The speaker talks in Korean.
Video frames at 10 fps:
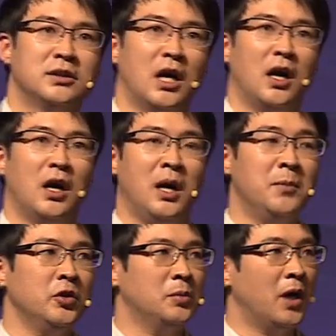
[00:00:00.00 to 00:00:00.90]
자, 한
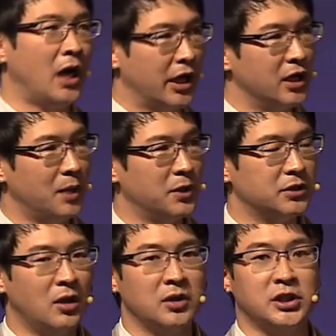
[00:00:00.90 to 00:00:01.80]
번, 두 번 강의를
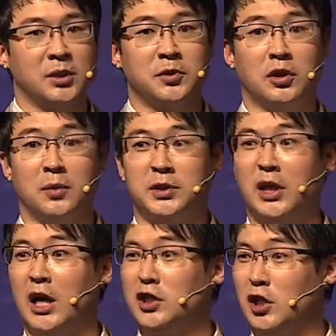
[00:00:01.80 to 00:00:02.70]
하면서 지금처럼 제
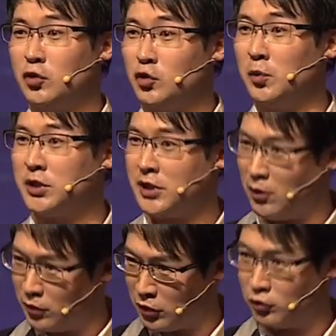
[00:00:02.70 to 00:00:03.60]
강의에도 조금씩
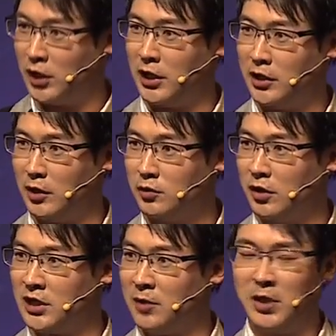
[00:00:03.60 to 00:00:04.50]
새로운 게 추가되게
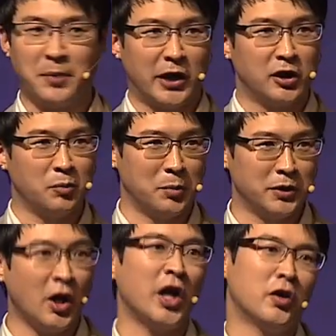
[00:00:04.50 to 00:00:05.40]
되고요. 사람들의 반응을
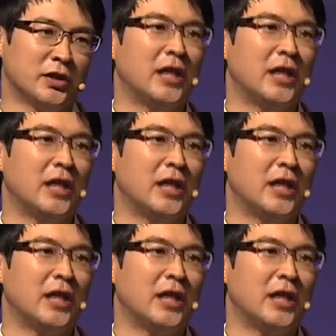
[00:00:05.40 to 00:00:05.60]
보면서 이거는